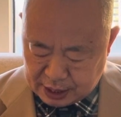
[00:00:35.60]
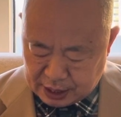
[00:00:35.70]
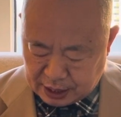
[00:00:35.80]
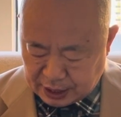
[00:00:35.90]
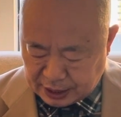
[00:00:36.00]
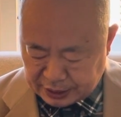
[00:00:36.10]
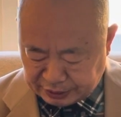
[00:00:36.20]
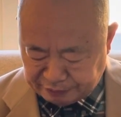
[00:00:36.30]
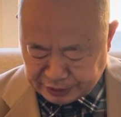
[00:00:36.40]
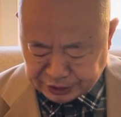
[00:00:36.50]
啊，
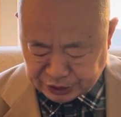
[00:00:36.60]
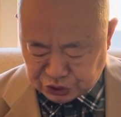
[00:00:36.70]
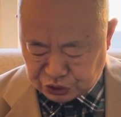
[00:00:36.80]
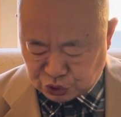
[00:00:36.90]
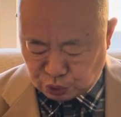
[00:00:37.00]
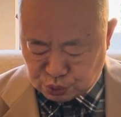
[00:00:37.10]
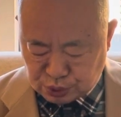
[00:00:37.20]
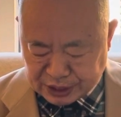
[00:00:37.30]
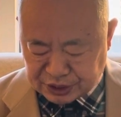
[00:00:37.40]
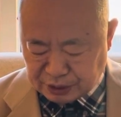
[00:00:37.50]
另外呢，就
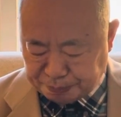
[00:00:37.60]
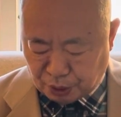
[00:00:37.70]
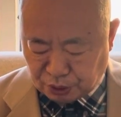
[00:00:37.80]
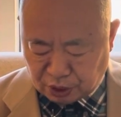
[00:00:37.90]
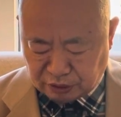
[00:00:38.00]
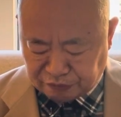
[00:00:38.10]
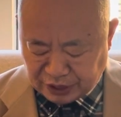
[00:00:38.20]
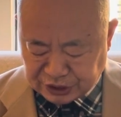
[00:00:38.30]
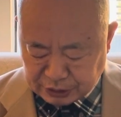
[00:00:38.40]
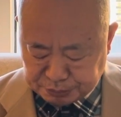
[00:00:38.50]
算是报告了
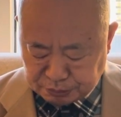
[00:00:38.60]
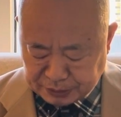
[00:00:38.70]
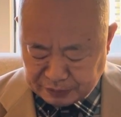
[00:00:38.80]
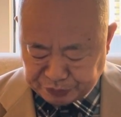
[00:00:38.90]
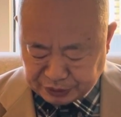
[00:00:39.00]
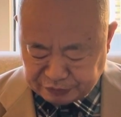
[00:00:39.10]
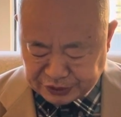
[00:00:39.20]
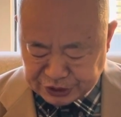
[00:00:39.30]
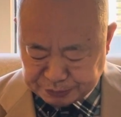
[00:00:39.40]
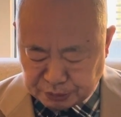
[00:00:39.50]
防疫部门，
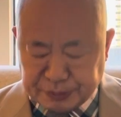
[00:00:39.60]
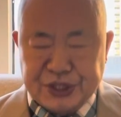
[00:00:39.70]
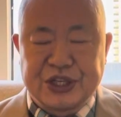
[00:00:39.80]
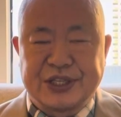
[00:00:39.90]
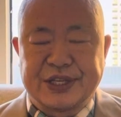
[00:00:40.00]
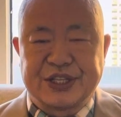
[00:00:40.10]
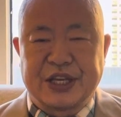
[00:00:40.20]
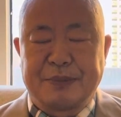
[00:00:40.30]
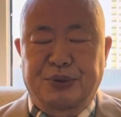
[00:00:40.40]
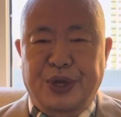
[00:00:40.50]
防疫部门现在
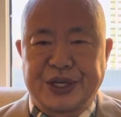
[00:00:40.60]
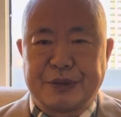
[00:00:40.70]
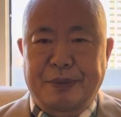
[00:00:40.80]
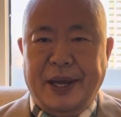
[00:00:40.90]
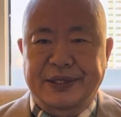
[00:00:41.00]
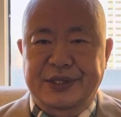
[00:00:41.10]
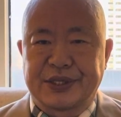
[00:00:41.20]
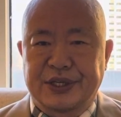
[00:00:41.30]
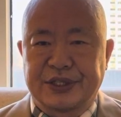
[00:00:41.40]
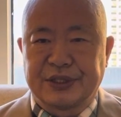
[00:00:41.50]
也不愿意派
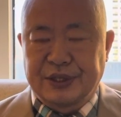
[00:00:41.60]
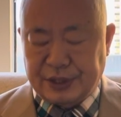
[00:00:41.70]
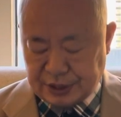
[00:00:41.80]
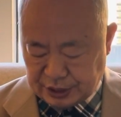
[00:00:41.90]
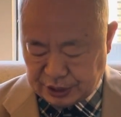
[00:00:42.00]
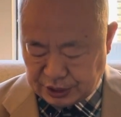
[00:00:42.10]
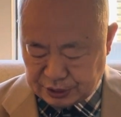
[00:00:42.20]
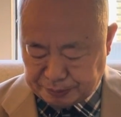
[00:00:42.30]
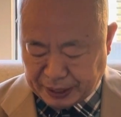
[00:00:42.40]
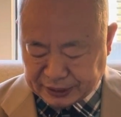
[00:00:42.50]
车，
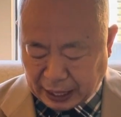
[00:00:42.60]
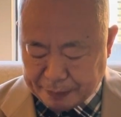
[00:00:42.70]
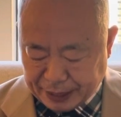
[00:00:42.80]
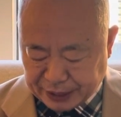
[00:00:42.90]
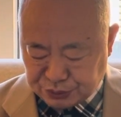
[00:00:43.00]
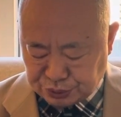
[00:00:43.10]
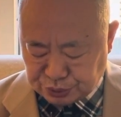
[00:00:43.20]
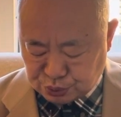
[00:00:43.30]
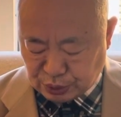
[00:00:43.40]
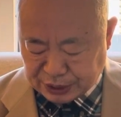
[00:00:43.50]
呃，派大白
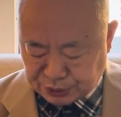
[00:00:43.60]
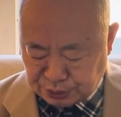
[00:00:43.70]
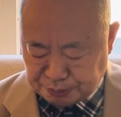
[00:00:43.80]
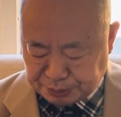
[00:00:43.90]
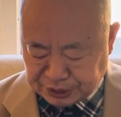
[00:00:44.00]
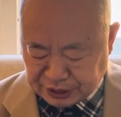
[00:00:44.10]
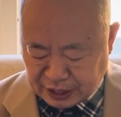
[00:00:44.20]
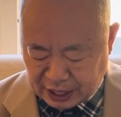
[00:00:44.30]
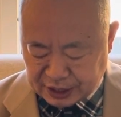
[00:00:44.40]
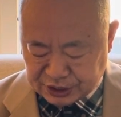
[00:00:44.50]
去转运病人，
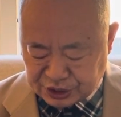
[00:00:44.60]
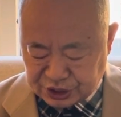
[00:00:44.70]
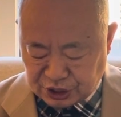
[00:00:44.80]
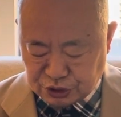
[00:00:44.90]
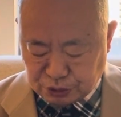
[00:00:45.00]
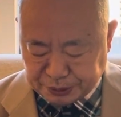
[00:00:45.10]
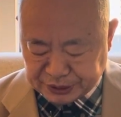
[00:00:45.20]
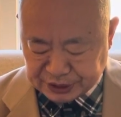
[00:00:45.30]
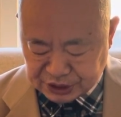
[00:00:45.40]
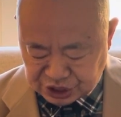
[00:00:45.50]
而是要求
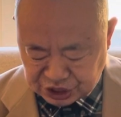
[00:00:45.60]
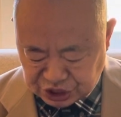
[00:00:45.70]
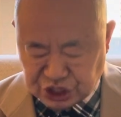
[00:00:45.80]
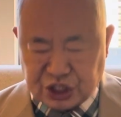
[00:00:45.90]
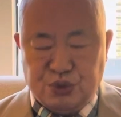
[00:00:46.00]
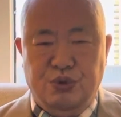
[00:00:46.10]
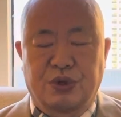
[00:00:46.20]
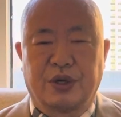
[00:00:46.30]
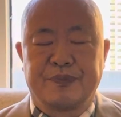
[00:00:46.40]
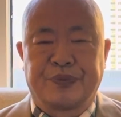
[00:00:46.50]
病人自己
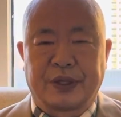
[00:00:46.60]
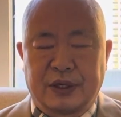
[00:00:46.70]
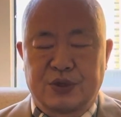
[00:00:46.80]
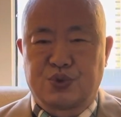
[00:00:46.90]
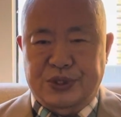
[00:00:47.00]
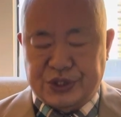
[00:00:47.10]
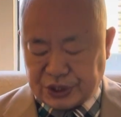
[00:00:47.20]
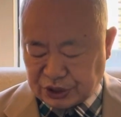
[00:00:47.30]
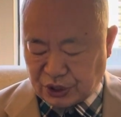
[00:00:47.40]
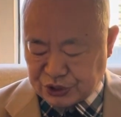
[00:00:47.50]
坐坐
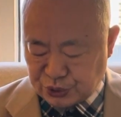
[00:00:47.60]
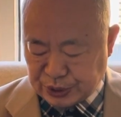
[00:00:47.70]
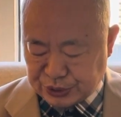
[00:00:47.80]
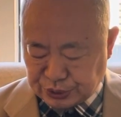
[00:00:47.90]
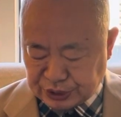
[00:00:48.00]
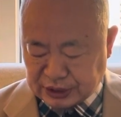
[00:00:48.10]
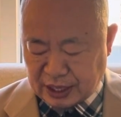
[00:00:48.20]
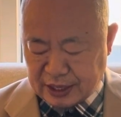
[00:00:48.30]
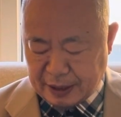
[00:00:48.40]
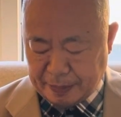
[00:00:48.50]
车到医院去。那
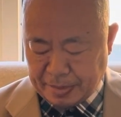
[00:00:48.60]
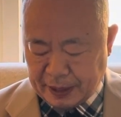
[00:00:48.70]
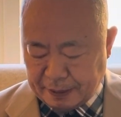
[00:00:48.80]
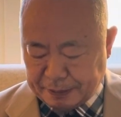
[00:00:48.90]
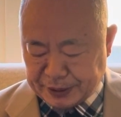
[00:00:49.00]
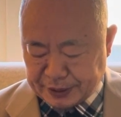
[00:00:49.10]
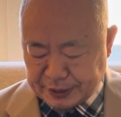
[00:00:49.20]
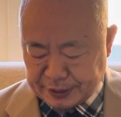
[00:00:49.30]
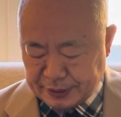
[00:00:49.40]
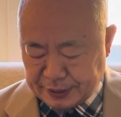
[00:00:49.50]
当然，病
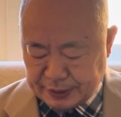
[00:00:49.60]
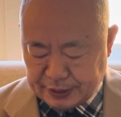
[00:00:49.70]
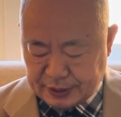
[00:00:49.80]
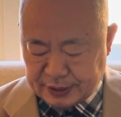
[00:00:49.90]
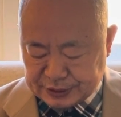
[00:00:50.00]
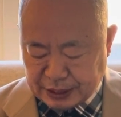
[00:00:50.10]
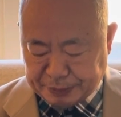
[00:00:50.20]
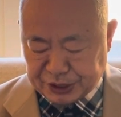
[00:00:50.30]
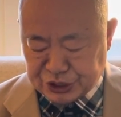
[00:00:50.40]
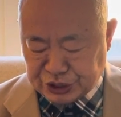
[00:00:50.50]
人。嗯，在
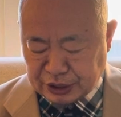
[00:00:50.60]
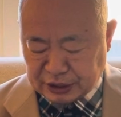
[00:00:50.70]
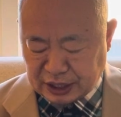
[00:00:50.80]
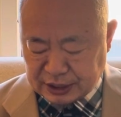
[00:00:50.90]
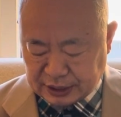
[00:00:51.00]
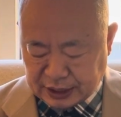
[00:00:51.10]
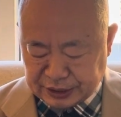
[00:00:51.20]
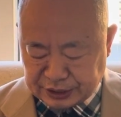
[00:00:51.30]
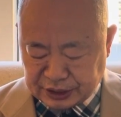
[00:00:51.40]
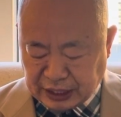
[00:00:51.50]
北京呢，他
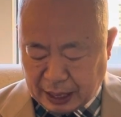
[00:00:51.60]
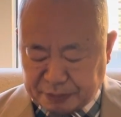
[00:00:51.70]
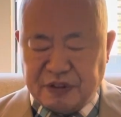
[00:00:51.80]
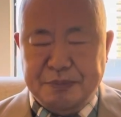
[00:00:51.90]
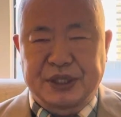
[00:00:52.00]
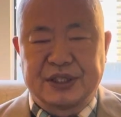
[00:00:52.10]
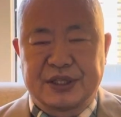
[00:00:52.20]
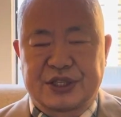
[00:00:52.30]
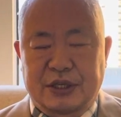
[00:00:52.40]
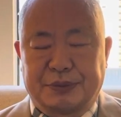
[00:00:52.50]
肯定大部分病人
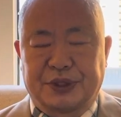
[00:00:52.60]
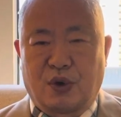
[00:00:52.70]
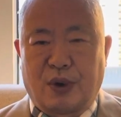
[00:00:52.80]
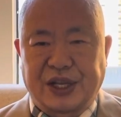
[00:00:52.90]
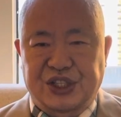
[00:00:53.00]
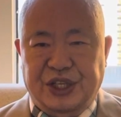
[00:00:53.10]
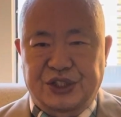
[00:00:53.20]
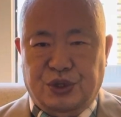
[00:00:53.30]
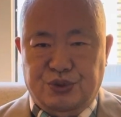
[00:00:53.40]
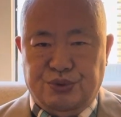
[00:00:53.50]
舍不得花钱
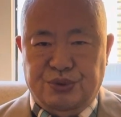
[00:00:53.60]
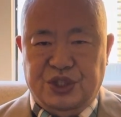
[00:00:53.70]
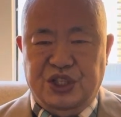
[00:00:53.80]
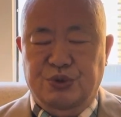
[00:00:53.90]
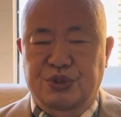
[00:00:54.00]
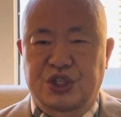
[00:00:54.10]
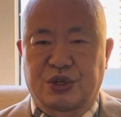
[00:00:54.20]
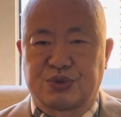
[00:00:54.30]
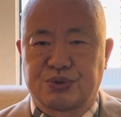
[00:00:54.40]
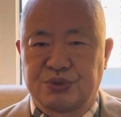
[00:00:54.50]
叫出租车，就是叫
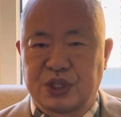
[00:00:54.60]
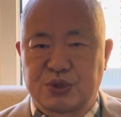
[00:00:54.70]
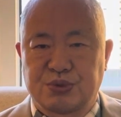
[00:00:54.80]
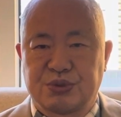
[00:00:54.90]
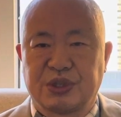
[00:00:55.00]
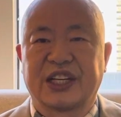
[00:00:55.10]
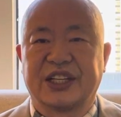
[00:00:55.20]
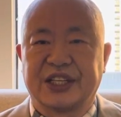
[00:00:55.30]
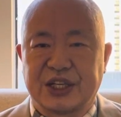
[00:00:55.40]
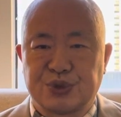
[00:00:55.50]
了出租车，出租车
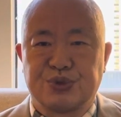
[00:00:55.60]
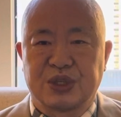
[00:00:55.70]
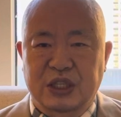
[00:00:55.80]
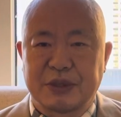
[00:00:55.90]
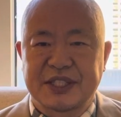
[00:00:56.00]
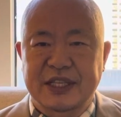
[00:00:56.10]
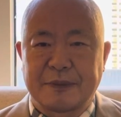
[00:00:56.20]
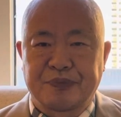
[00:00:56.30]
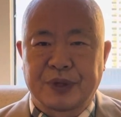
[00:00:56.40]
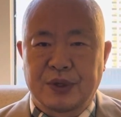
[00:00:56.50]
可能也拒绝他们上。
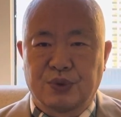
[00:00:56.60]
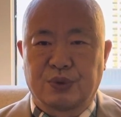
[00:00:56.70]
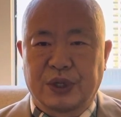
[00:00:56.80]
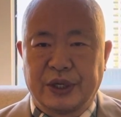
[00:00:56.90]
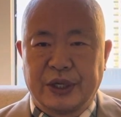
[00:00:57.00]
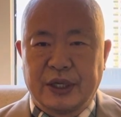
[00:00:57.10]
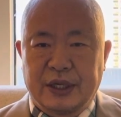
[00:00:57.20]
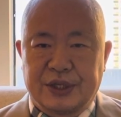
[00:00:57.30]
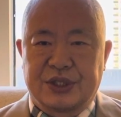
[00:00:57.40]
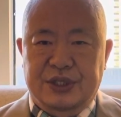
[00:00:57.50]
如果
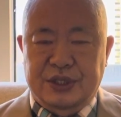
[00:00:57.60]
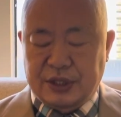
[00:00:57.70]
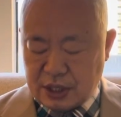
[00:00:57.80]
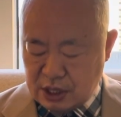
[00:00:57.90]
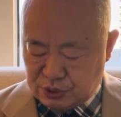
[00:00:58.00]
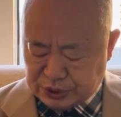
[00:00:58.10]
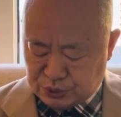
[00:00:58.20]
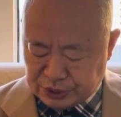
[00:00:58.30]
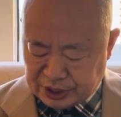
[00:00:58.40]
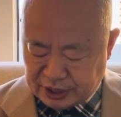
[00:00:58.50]
其实所以
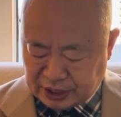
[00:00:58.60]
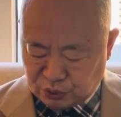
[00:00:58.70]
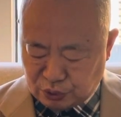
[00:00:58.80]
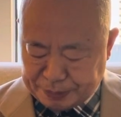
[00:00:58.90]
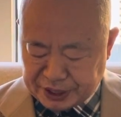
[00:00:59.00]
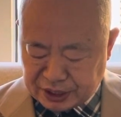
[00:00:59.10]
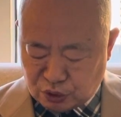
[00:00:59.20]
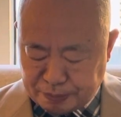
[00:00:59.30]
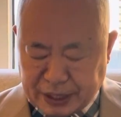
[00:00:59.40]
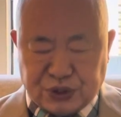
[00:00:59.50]
说呢，很多病人
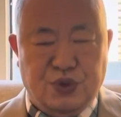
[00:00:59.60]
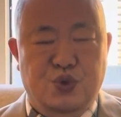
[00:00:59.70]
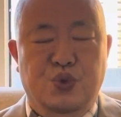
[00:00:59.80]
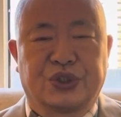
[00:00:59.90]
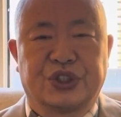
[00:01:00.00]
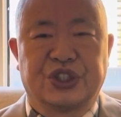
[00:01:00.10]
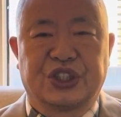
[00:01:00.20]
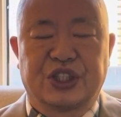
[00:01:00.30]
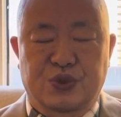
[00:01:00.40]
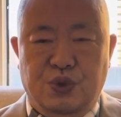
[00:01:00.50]
恐怕就是坐地
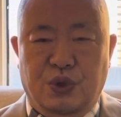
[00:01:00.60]
铁、坐